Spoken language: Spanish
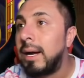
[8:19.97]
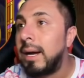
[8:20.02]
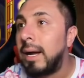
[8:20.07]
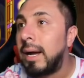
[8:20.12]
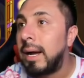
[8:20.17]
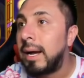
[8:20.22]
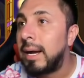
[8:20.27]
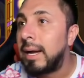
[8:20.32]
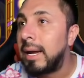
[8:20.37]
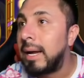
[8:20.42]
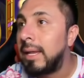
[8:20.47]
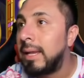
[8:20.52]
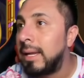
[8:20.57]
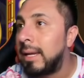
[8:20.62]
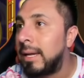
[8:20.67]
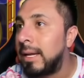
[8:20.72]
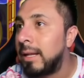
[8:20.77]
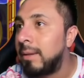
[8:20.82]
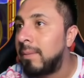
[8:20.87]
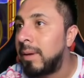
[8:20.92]
Acá
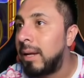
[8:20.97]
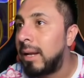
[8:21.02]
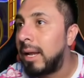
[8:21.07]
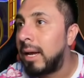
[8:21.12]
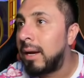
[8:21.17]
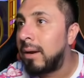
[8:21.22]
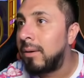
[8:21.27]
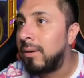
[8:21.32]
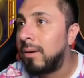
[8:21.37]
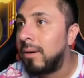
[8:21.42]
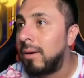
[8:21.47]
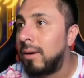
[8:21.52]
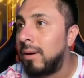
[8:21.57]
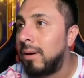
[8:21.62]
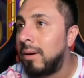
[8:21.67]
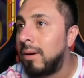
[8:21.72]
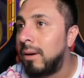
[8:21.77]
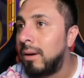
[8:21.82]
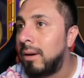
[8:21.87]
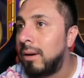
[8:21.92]
déjenme el hago.
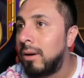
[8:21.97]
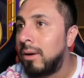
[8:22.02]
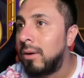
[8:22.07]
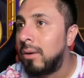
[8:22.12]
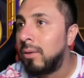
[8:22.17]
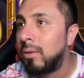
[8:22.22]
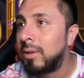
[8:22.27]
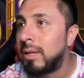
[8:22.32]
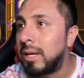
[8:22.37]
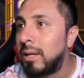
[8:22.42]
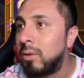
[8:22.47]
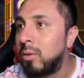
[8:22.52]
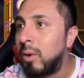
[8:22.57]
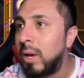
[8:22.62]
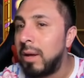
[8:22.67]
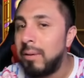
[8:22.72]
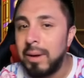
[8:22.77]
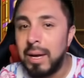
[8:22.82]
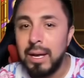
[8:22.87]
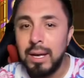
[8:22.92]
Una
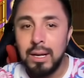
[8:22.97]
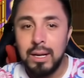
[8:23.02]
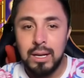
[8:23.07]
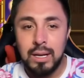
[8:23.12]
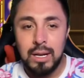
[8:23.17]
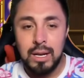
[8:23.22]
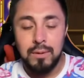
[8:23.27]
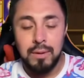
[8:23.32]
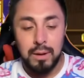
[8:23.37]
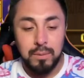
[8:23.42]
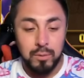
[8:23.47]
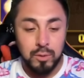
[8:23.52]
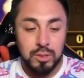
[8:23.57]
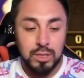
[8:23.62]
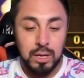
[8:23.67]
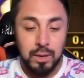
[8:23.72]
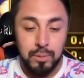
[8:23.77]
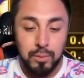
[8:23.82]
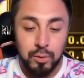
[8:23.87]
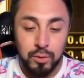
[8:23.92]
nueva. Le vamos
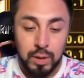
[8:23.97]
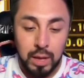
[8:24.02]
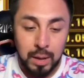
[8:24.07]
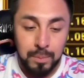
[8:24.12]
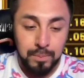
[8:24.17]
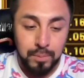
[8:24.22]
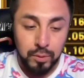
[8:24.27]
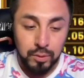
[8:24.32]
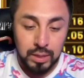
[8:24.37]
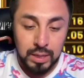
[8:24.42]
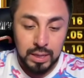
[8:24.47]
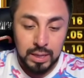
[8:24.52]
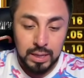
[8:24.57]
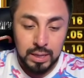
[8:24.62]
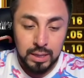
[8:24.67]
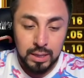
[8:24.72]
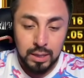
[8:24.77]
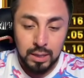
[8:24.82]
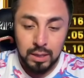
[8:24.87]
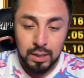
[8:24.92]
a, a poner